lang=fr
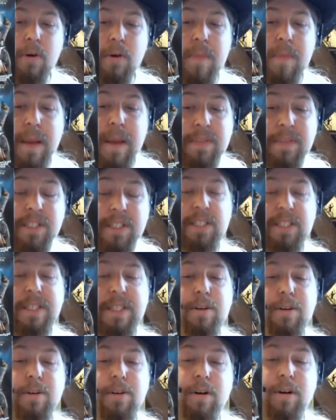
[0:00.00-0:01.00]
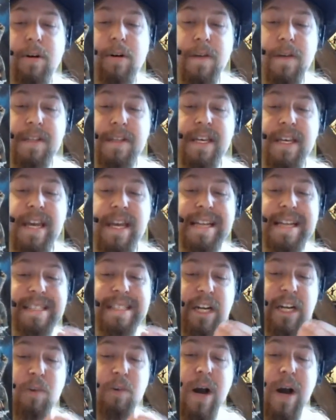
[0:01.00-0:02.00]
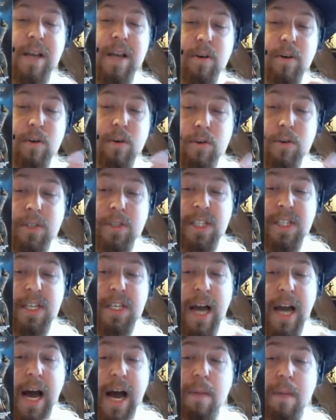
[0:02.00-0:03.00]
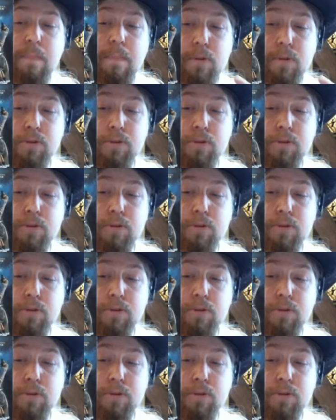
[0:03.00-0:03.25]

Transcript: même si euh, en fait il s'éloigne aussi